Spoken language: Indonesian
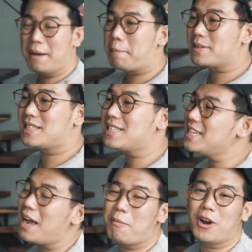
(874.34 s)
mestinya
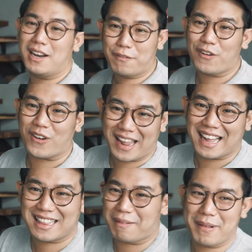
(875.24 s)
sih nggak boleh di vlog ya.
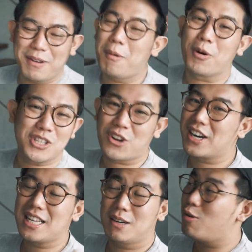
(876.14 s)
Tapi gue
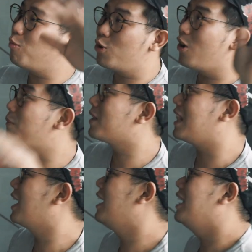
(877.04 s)
bocorin aja, gue bodo amat
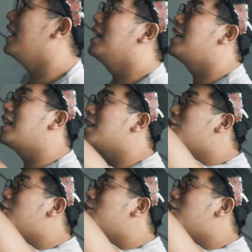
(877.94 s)
lah. Dan